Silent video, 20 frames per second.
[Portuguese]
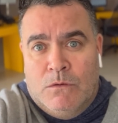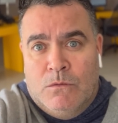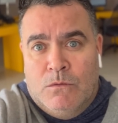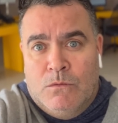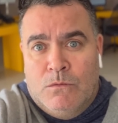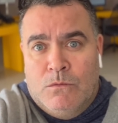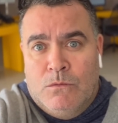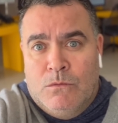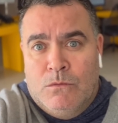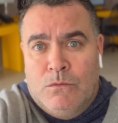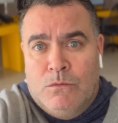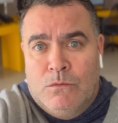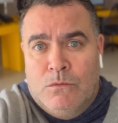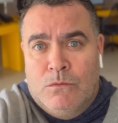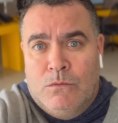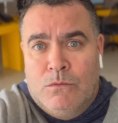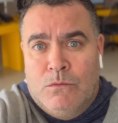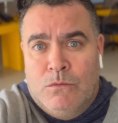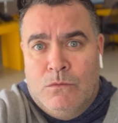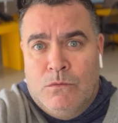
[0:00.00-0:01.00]

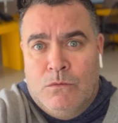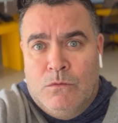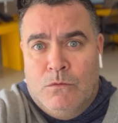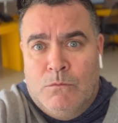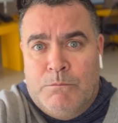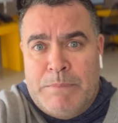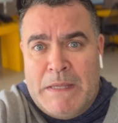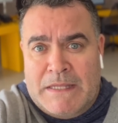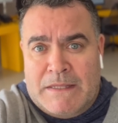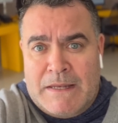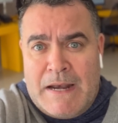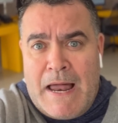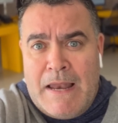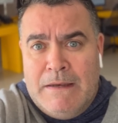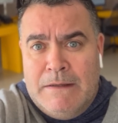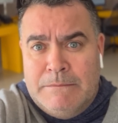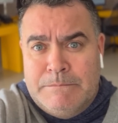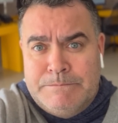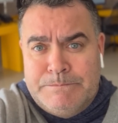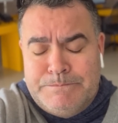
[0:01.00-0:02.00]
o, o
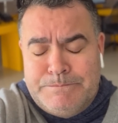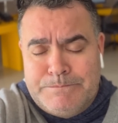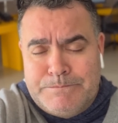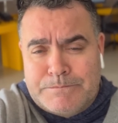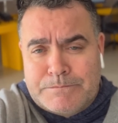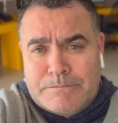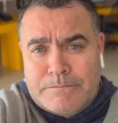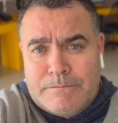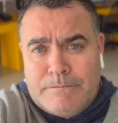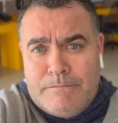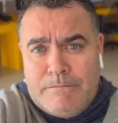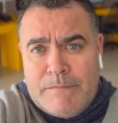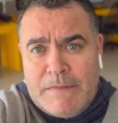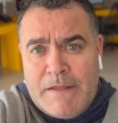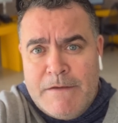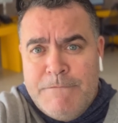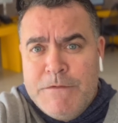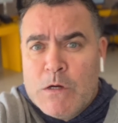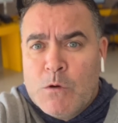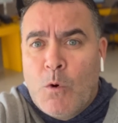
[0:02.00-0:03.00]
Petralha
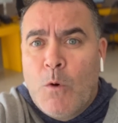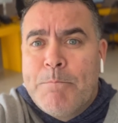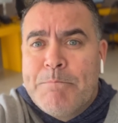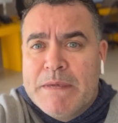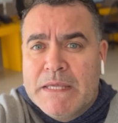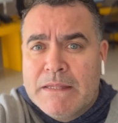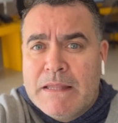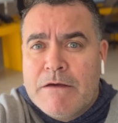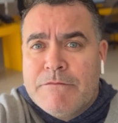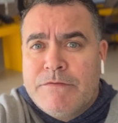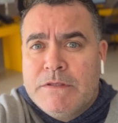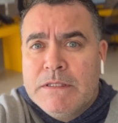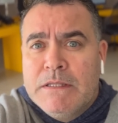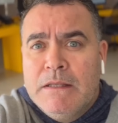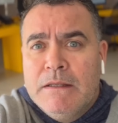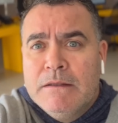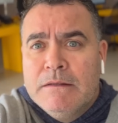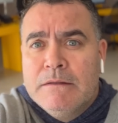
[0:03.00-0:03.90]
ficou pé da vida.